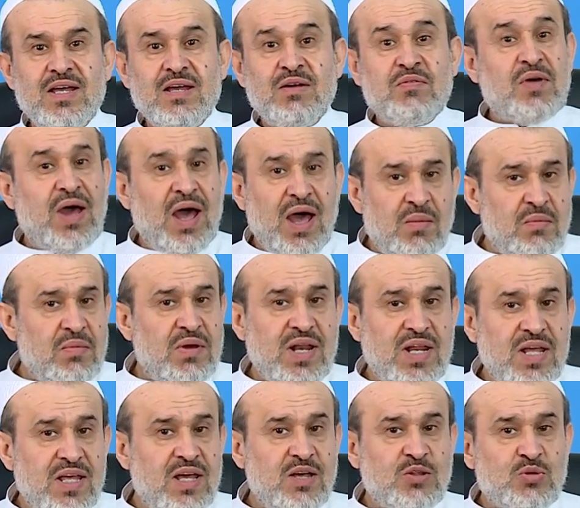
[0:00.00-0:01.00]

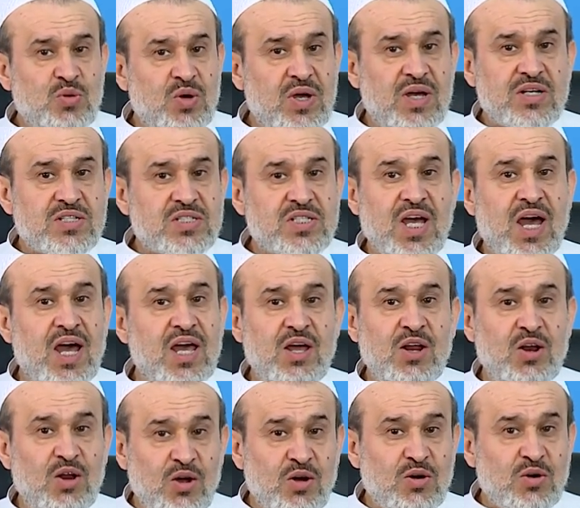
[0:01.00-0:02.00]
فعملية إخصاء
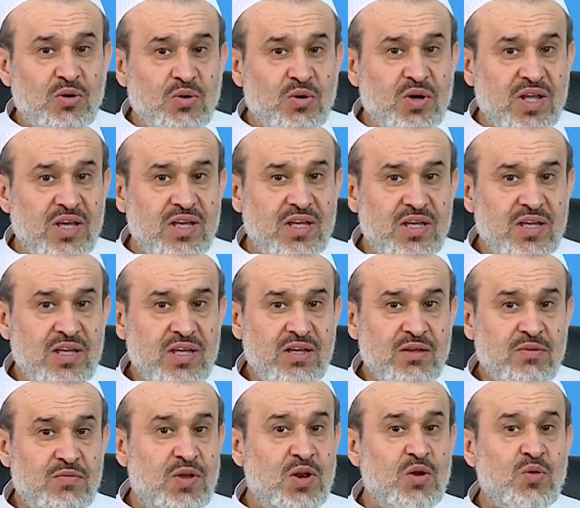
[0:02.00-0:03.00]
العقول
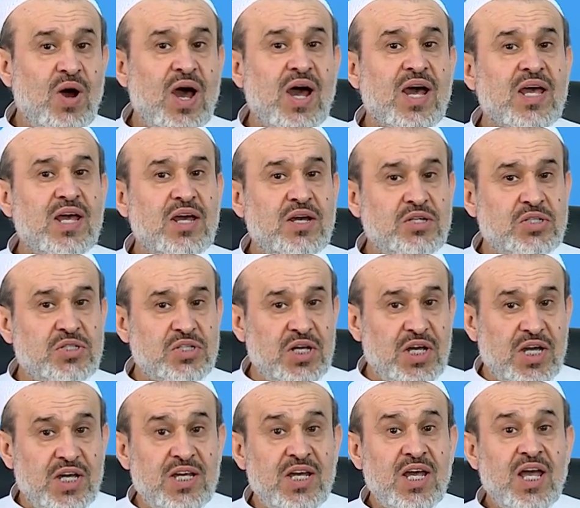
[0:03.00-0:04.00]
في الواقع
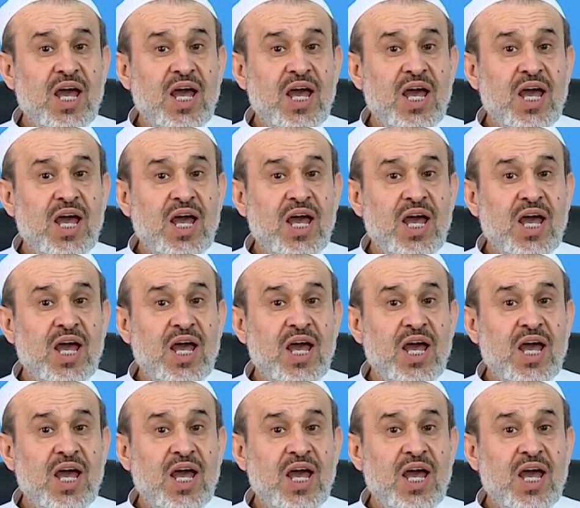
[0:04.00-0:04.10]
الشيعي